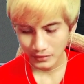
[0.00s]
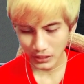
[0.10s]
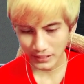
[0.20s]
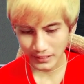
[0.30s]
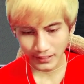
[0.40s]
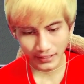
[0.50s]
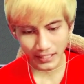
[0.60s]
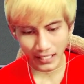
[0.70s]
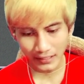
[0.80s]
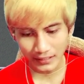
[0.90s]
soalnya
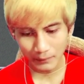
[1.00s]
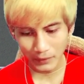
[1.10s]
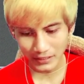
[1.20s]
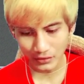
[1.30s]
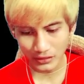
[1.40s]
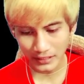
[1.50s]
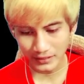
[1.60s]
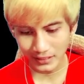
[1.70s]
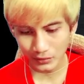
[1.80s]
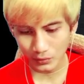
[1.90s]
ini ada di playstore
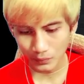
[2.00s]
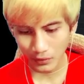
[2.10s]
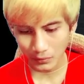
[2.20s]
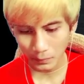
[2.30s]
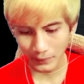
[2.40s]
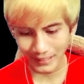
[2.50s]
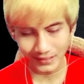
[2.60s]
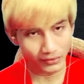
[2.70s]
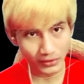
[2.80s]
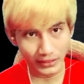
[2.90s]
dan dia support
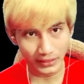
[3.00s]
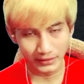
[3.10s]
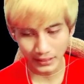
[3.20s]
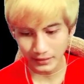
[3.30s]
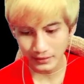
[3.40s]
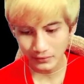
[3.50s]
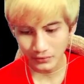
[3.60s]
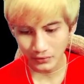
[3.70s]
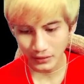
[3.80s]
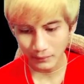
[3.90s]
playstore ya jadi
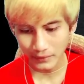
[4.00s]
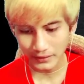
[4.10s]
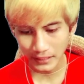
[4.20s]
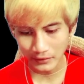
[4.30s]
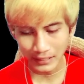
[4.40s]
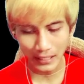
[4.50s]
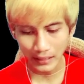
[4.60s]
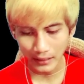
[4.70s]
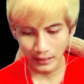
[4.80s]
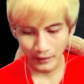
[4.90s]
untuk gameplaynya
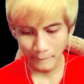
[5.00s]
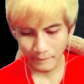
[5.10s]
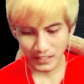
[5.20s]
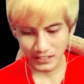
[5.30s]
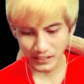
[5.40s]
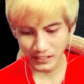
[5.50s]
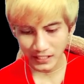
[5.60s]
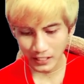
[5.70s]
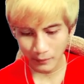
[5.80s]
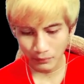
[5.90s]
nggak
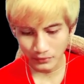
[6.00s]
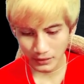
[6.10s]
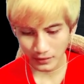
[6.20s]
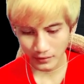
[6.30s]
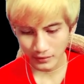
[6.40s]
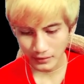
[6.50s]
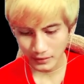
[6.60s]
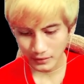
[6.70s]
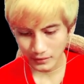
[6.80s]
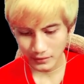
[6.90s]
segitiga bundar uh,
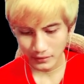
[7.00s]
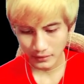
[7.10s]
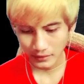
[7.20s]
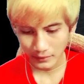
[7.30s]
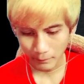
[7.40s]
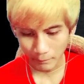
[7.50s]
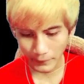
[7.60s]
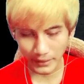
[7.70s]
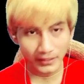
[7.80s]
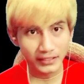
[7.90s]
eh,
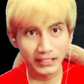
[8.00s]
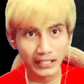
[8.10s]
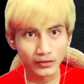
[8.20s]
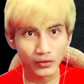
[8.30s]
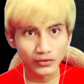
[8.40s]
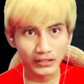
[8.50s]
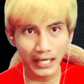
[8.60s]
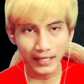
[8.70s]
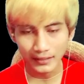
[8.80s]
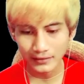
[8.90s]
pink dan
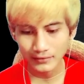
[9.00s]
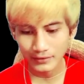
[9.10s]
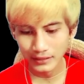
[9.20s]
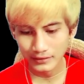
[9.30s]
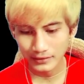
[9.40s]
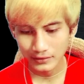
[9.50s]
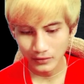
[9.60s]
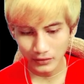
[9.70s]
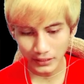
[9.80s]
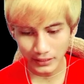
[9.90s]
kotak gitu guys
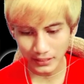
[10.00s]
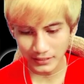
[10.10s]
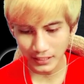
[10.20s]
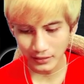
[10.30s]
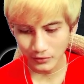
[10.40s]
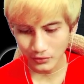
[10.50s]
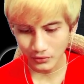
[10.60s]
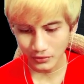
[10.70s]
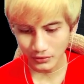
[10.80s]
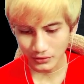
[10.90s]
oke kita jalan
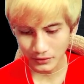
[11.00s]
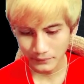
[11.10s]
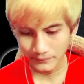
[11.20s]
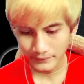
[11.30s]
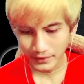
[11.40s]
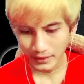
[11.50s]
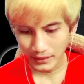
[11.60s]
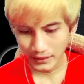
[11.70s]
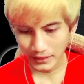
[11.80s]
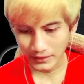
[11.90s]
lurus
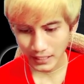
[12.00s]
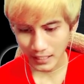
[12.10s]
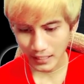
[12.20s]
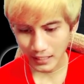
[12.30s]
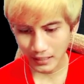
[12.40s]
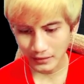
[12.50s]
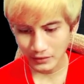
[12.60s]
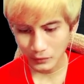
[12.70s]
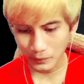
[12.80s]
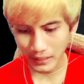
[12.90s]
kita
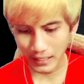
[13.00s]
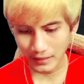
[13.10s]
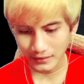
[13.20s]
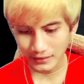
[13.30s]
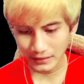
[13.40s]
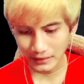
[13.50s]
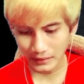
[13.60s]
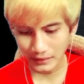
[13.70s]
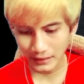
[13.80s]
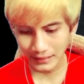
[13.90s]
hidupkan
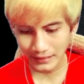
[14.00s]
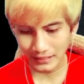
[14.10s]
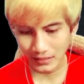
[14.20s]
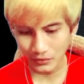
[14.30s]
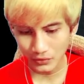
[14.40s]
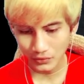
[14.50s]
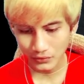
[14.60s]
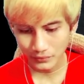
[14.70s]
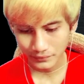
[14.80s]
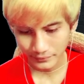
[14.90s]
si lilinnya dulu